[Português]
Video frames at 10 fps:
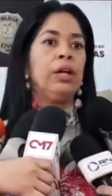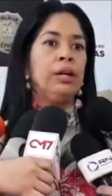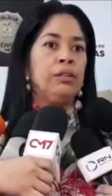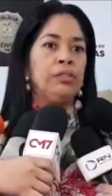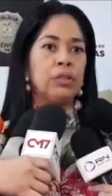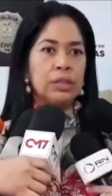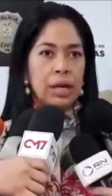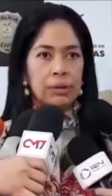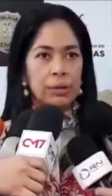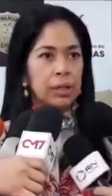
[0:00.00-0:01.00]
é,
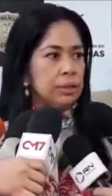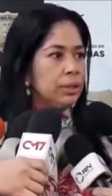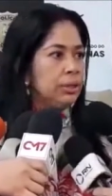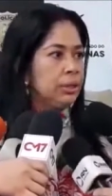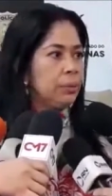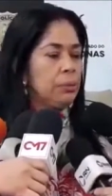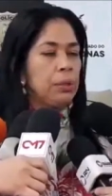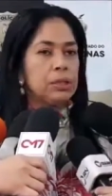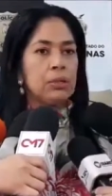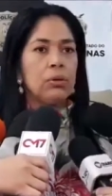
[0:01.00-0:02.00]
forçaram elas a ingerir
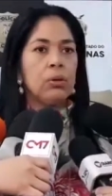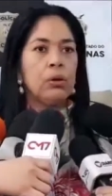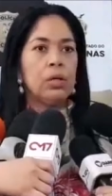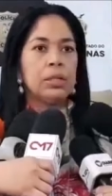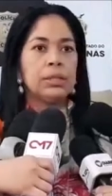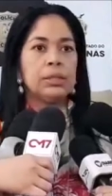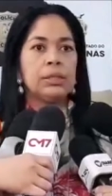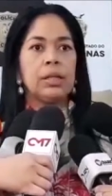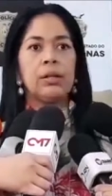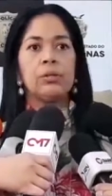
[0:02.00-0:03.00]
bebidas alcoólicas,
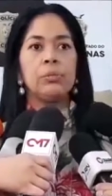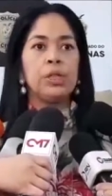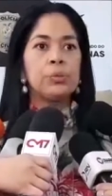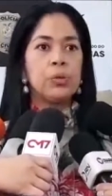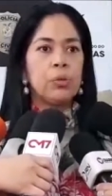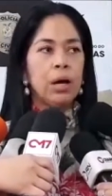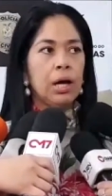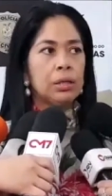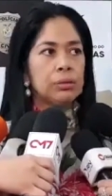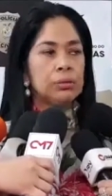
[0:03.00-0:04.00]
entraram no mesmo
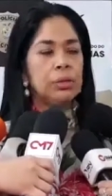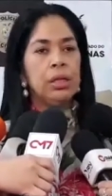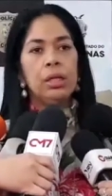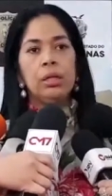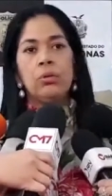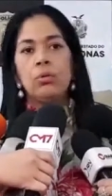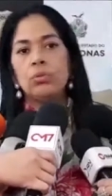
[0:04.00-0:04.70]
quarto e,